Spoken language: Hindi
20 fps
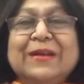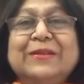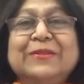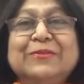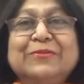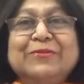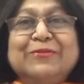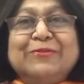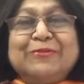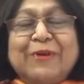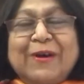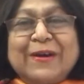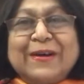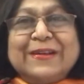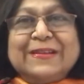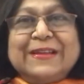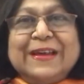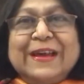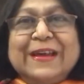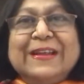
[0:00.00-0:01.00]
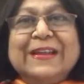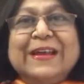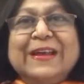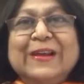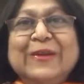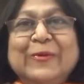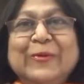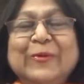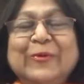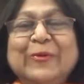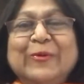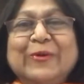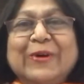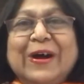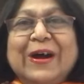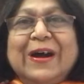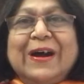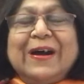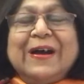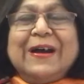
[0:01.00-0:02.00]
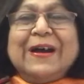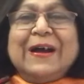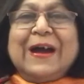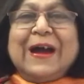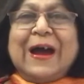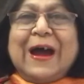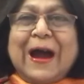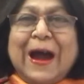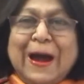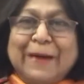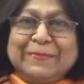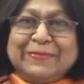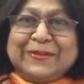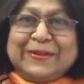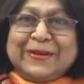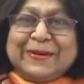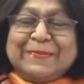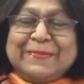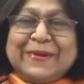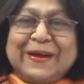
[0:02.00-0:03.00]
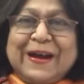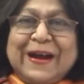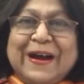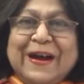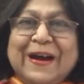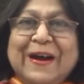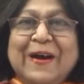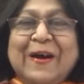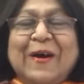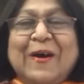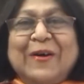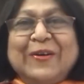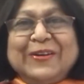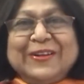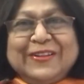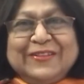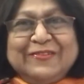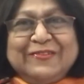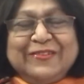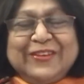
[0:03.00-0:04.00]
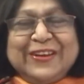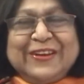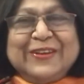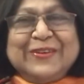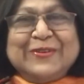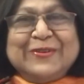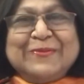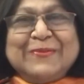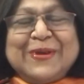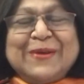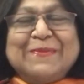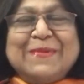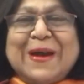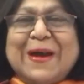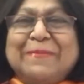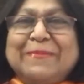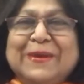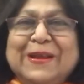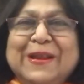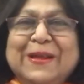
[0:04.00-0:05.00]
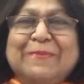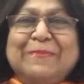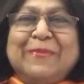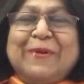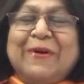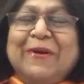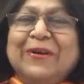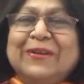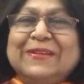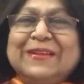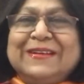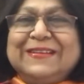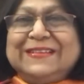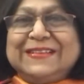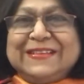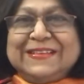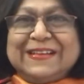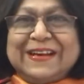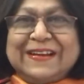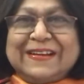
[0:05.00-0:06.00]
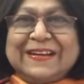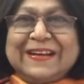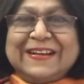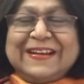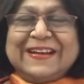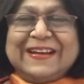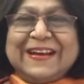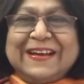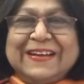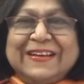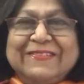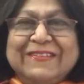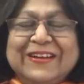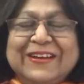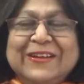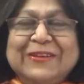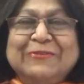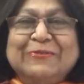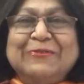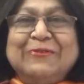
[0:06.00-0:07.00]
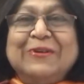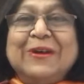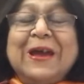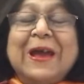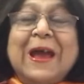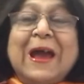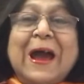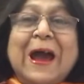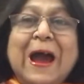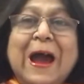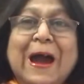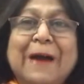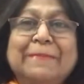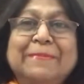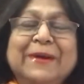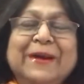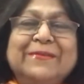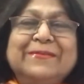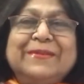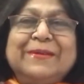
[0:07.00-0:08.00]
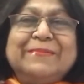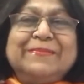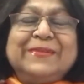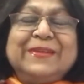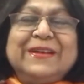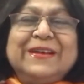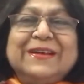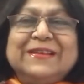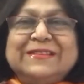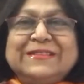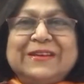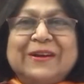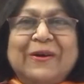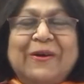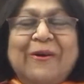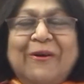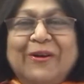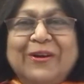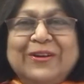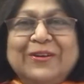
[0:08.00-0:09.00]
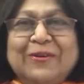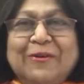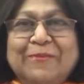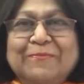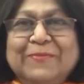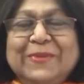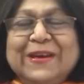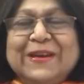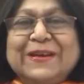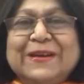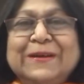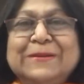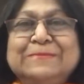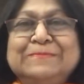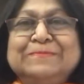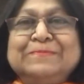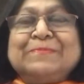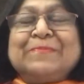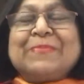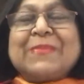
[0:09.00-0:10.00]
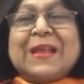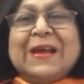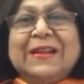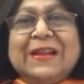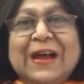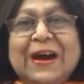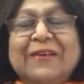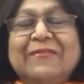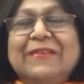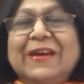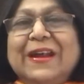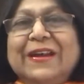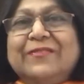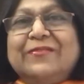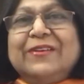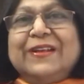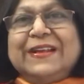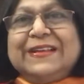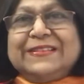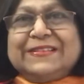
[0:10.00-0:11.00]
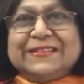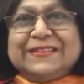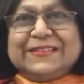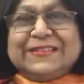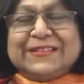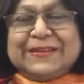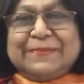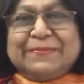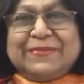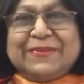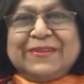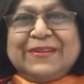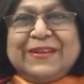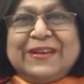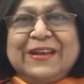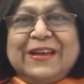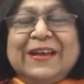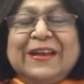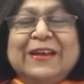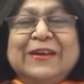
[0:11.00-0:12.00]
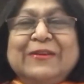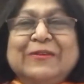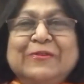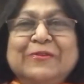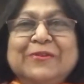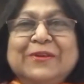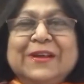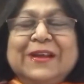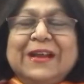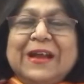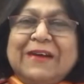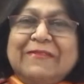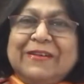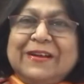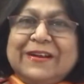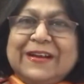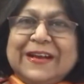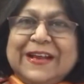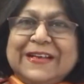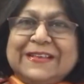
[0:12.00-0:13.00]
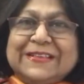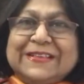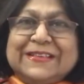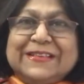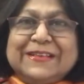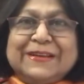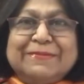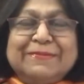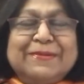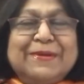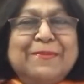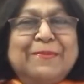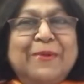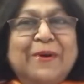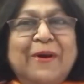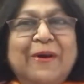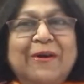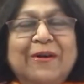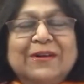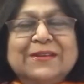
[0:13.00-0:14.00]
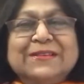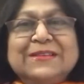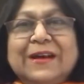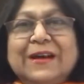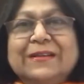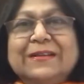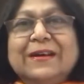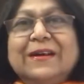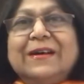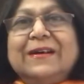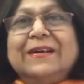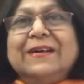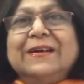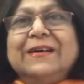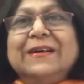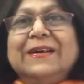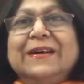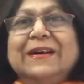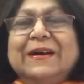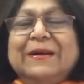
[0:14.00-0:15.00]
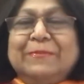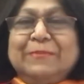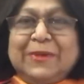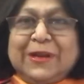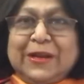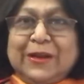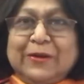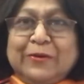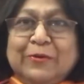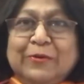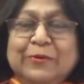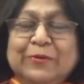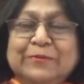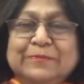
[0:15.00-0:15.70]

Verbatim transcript: तो स्वागत है नए लोगों का आप सबका और इस वीडियो में मैं आपके लिए बहुत अच्छी जानकारी लाने वाली हूँ आपका सबसे अच्छा हॉट टॉपिक लव एंड रिलेशनशिप्स क्योंकि लव एंड रिलेशनशिप्स में बहुत ज़्यादा मेरे को